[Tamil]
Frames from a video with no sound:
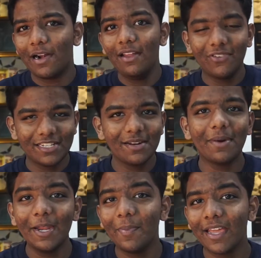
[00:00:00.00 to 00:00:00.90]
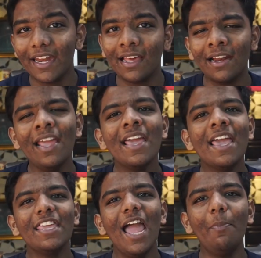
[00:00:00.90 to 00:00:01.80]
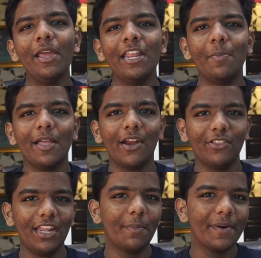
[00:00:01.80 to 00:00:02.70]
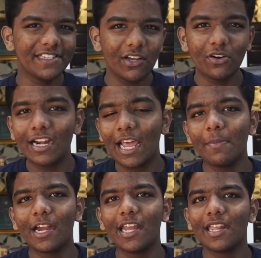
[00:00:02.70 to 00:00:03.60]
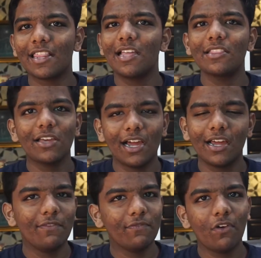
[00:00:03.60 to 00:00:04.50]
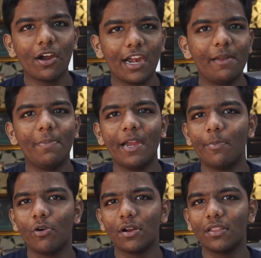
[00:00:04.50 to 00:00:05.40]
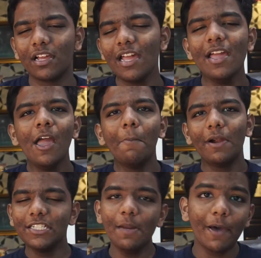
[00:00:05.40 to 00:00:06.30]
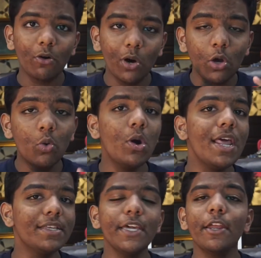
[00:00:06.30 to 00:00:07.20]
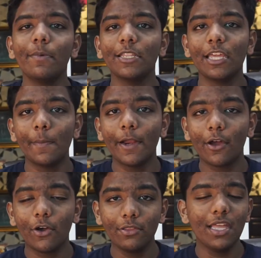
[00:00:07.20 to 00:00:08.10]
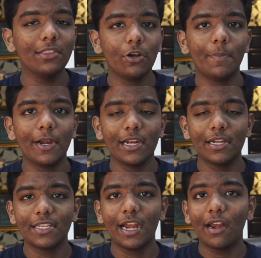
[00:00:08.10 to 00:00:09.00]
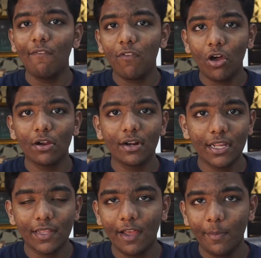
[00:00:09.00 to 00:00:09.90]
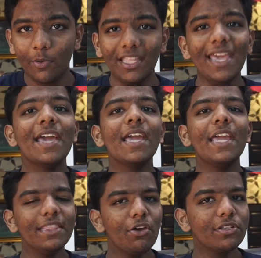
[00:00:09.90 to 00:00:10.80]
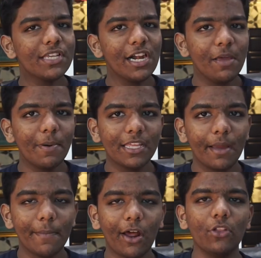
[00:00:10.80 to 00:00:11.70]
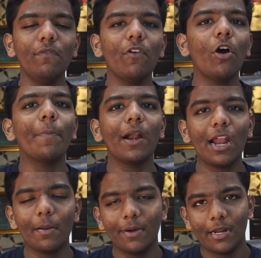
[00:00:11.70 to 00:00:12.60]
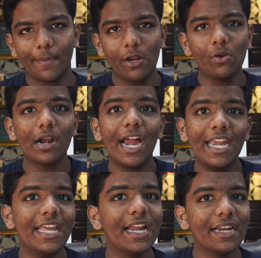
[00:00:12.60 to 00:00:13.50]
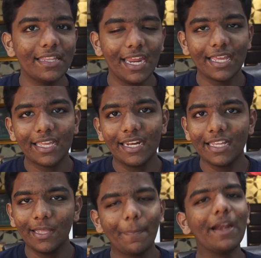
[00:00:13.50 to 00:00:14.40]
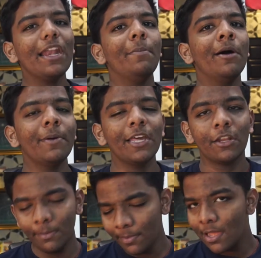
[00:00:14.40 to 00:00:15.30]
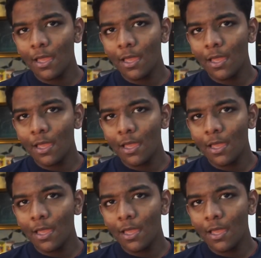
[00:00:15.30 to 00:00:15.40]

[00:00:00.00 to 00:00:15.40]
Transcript: பண்ணல ஃபஸ்ட்டு மன்னிப்பு கேட்டுக்கிறேன் ஏன் அப்படிங்கிறது பார்த்தீங்கன்னா வந்து எனக்கு பெருசாக ஒன்று டைம் கிடைக்கிறதுலாம் அந்த அங்கே ப்ளாக் எடிட் பண்ணி போடுறதுக்கு பட் சில பரவாயில்ல கூடிய சீக்கிரம் பார்த்திங்க அப்படின்னாக்கா வந்து அந்த ஒரு பர்டிகுலர் சேனலாக ப்ளாக்ன்றது வரப்போகுது இந்த ஒரு சேனலையும் பார்த்திங்க அப்படின்னா வந்து ப்ளாக் பண்ணலாம் அப்படிங்கிற மாதிரி ஒரு ஐடியான்றது எனக்கு இருக்குது பண்ணலாமா அப்படிங்கிறதும்